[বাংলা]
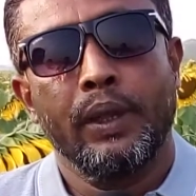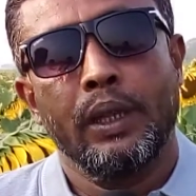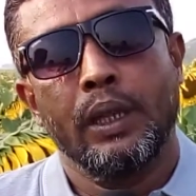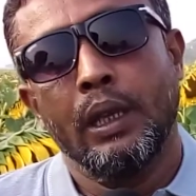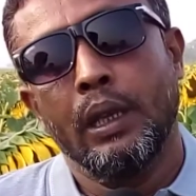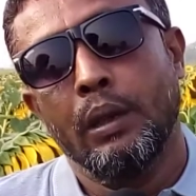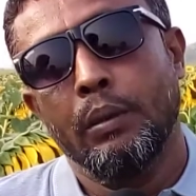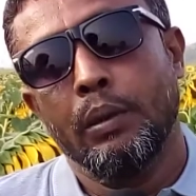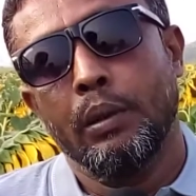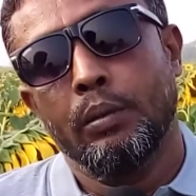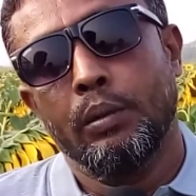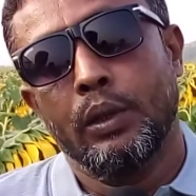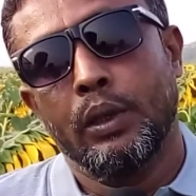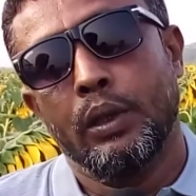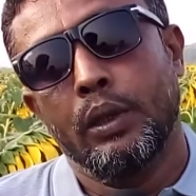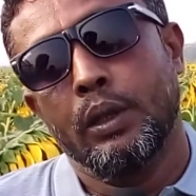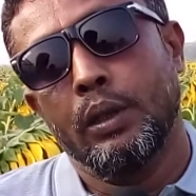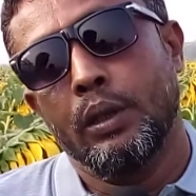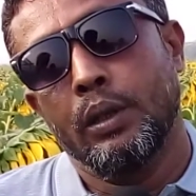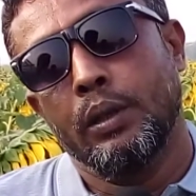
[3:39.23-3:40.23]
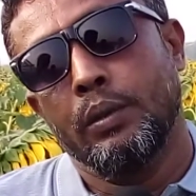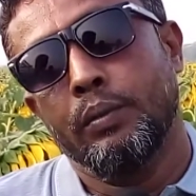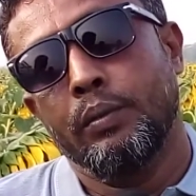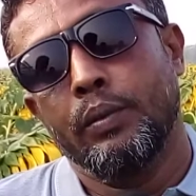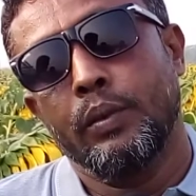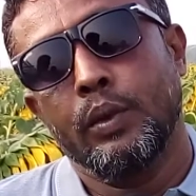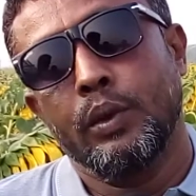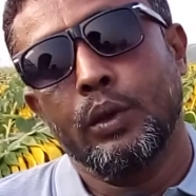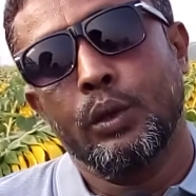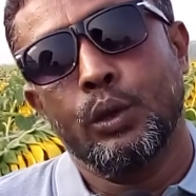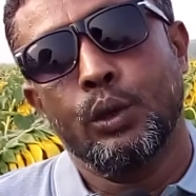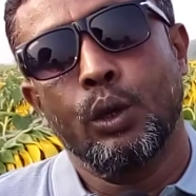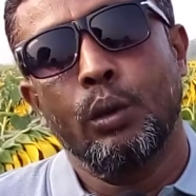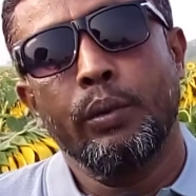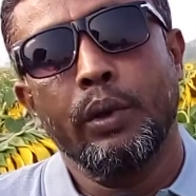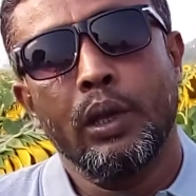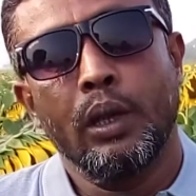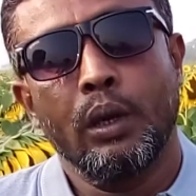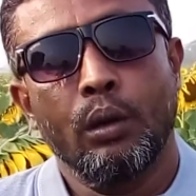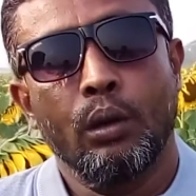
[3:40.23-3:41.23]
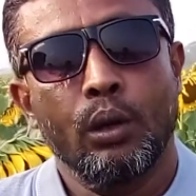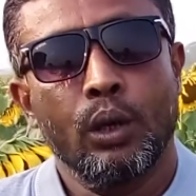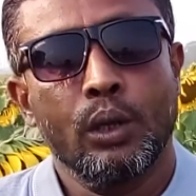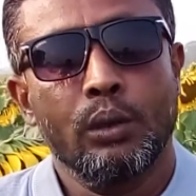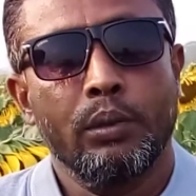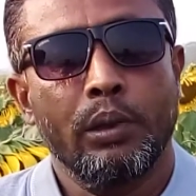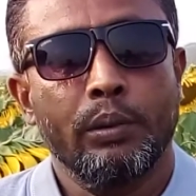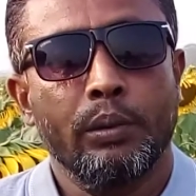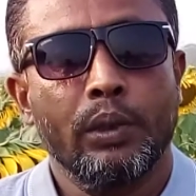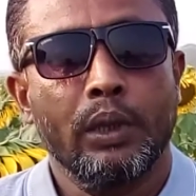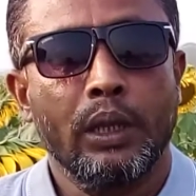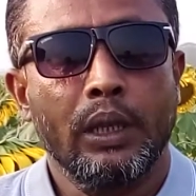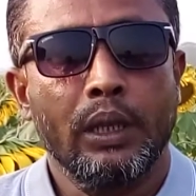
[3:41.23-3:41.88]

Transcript: ইয়ে বাবদ শ্রমিকের খরচ বাবদ